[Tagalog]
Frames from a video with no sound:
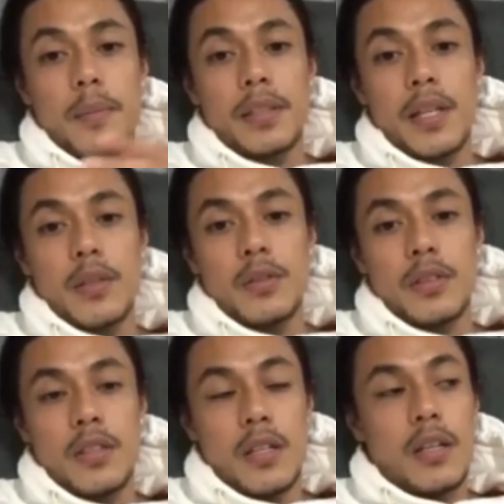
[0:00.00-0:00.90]
ka man
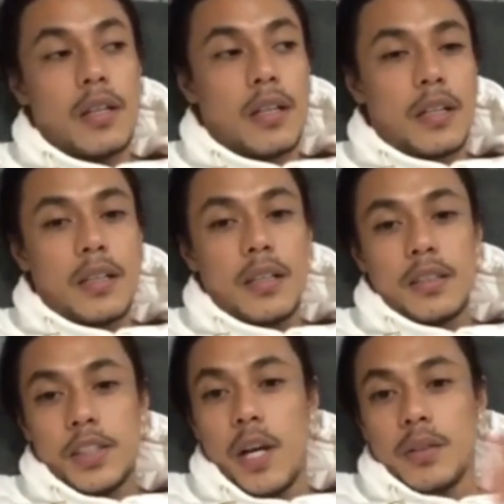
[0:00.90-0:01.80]
ngayon. Uh,
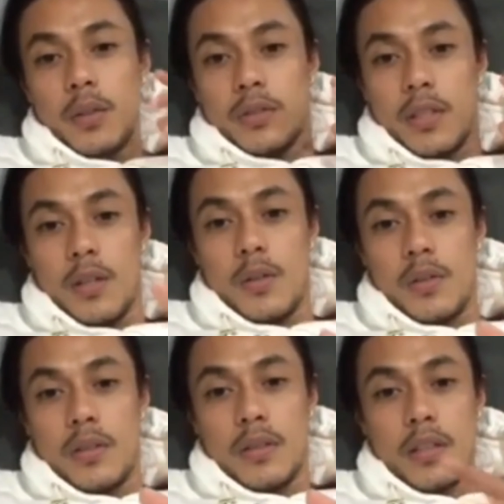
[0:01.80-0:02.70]
shout out sa
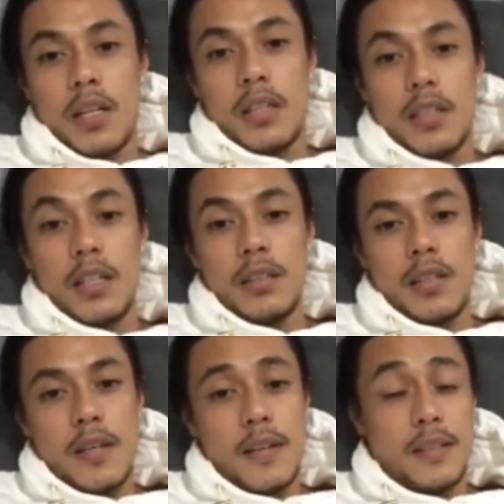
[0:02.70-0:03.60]
sa'yo kay
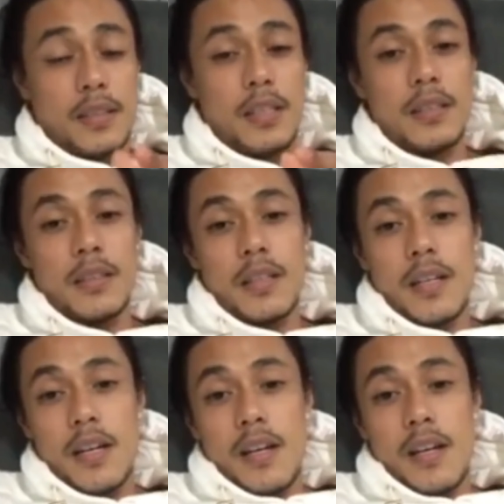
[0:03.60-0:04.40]
Kit. Kit,